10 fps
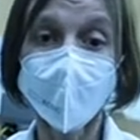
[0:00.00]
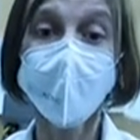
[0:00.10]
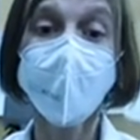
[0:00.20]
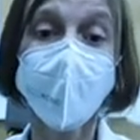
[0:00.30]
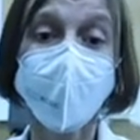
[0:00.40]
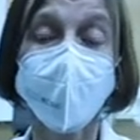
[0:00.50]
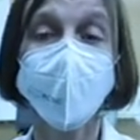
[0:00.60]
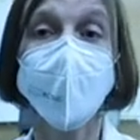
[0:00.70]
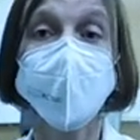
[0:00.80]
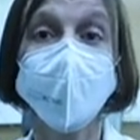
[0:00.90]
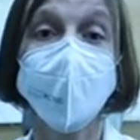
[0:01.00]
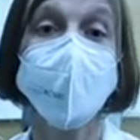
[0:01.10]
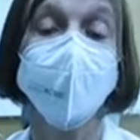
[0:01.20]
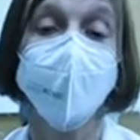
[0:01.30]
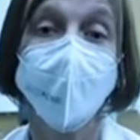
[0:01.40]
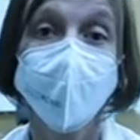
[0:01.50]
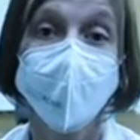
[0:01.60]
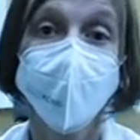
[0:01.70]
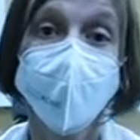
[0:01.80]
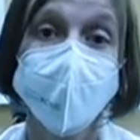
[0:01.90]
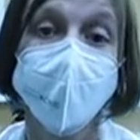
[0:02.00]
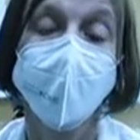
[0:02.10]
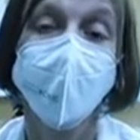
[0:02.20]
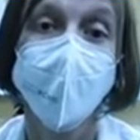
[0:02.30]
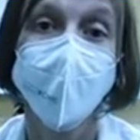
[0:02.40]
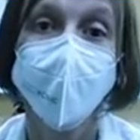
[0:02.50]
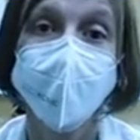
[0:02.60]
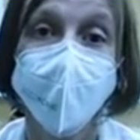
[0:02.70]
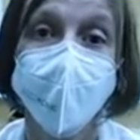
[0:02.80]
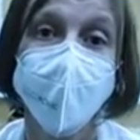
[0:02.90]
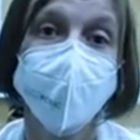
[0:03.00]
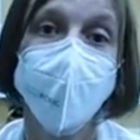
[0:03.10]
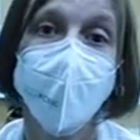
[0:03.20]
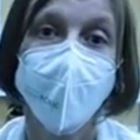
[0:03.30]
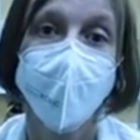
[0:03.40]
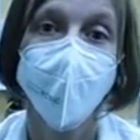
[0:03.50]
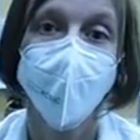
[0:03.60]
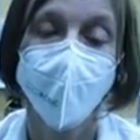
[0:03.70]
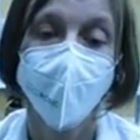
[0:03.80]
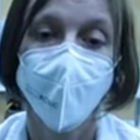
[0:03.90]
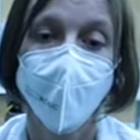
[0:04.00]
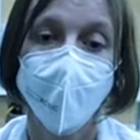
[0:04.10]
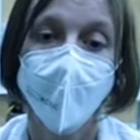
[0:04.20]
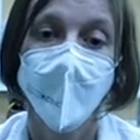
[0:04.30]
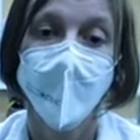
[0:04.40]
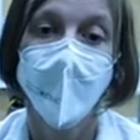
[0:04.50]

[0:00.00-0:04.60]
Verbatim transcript: he ido enlazando distintos contratos y actualmente he superado eh,